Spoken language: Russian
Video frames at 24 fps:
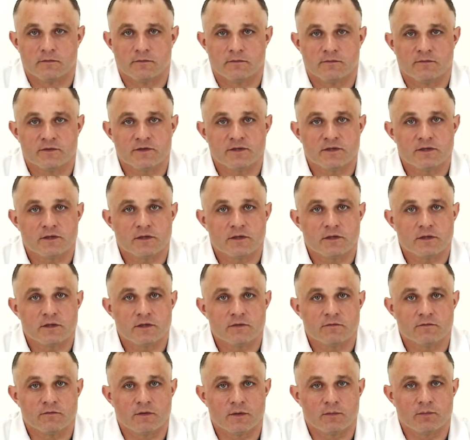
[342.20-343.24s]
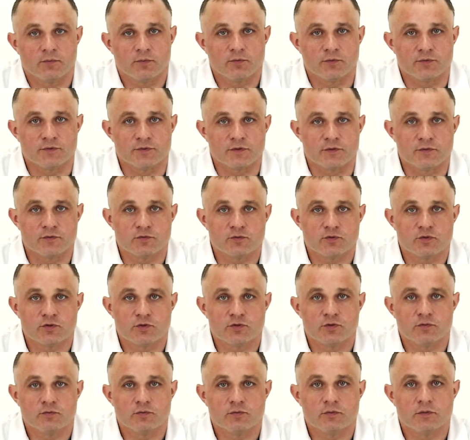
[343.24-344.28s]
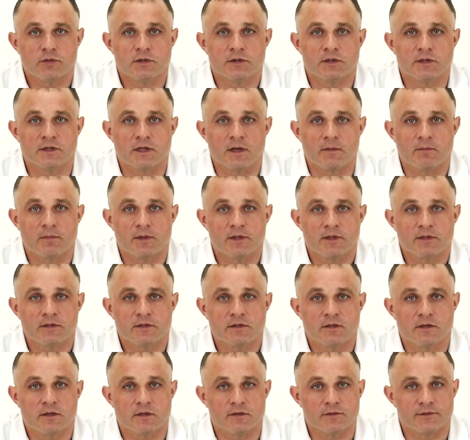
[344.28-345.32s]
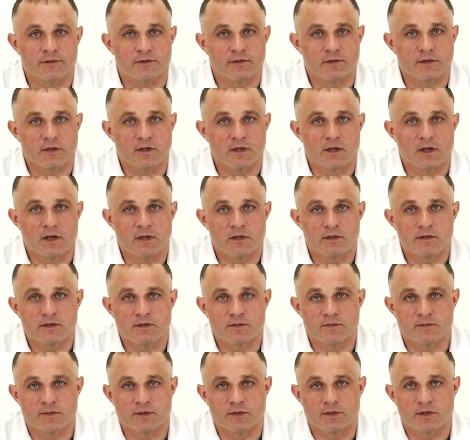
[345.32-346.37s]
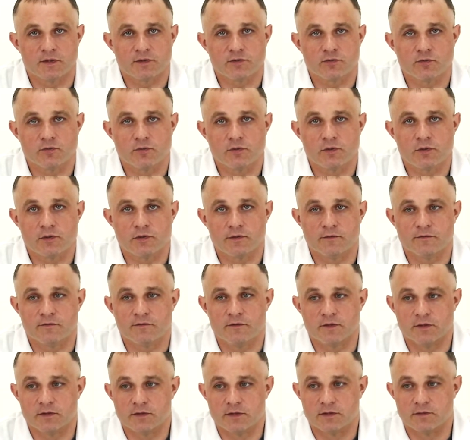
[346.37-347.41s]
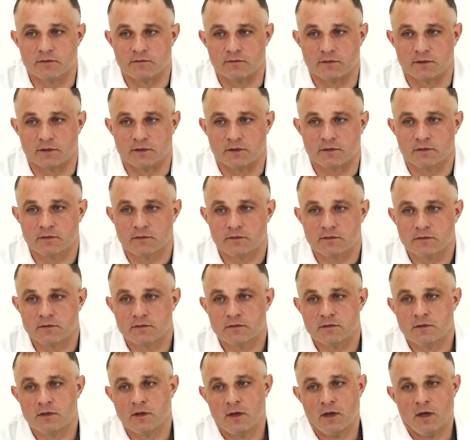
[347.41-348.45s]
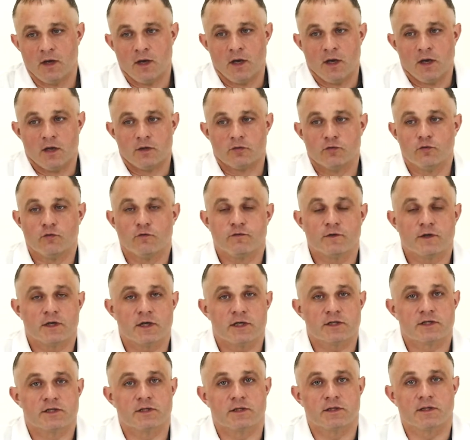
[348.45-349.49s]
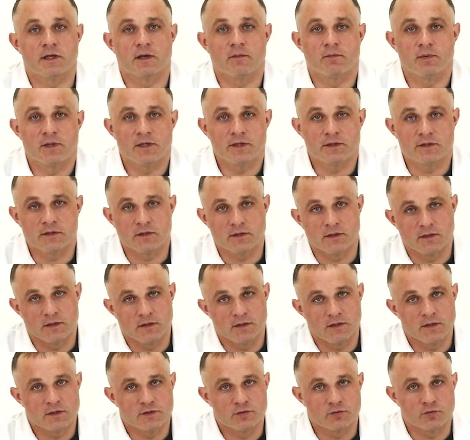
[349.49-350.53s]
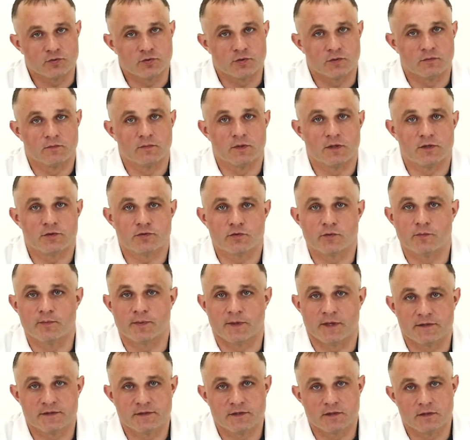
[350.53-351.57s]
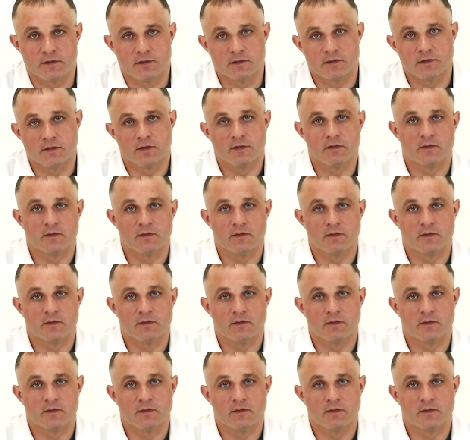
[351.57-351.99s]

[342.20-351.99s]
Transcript: возникает вопрос, а существуют ли таблетки от алкоголизма и насколько эффективны? Ну, в каждой таблетке есть очень большой процент